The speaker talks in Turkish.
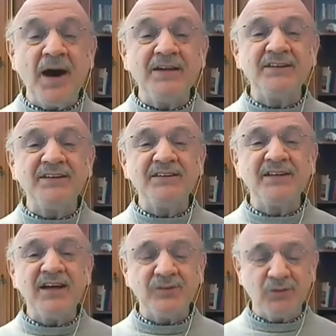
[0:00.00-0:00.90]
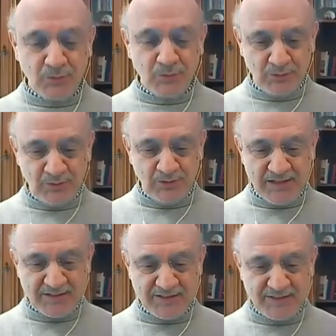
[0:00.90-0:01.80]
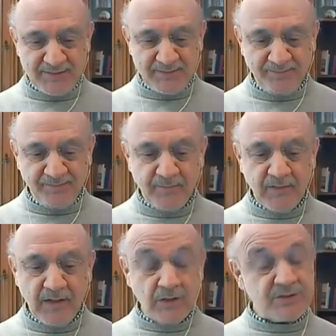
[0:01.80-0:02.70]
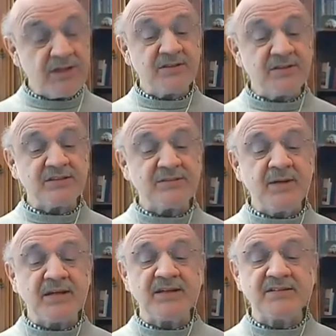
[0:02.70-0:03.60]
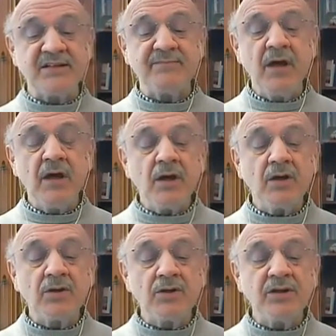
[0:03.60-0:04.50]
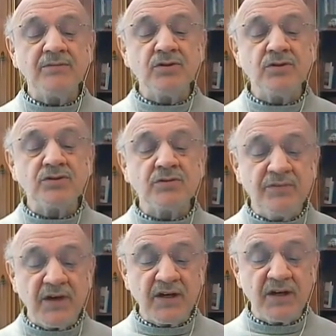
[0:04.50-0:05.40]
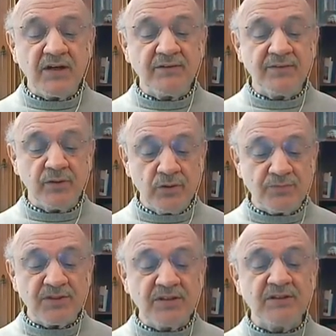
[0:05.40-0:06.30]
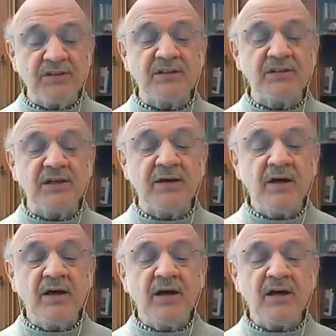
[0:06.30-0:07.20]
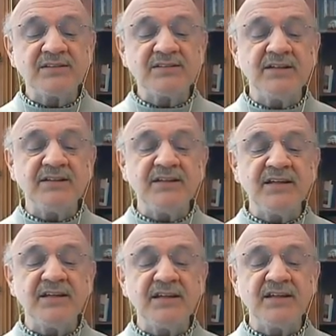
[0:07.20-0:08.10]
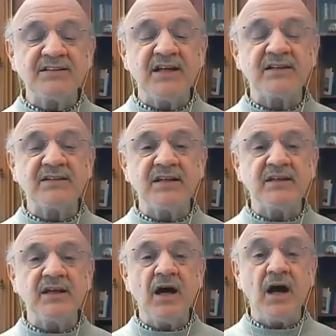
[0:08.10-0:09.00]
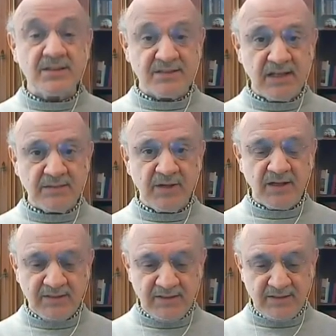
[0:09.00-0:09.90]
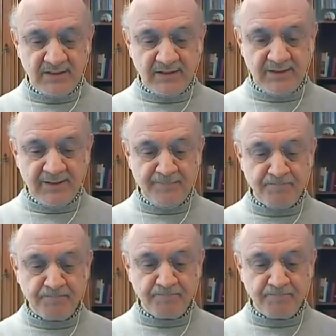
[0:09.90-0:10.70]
Biden'dan umutlular. Los Angeles merkezde koronavirüs vaka ve ölüm sayılarıyla hastanelere girişlerde azalma kaydedildi.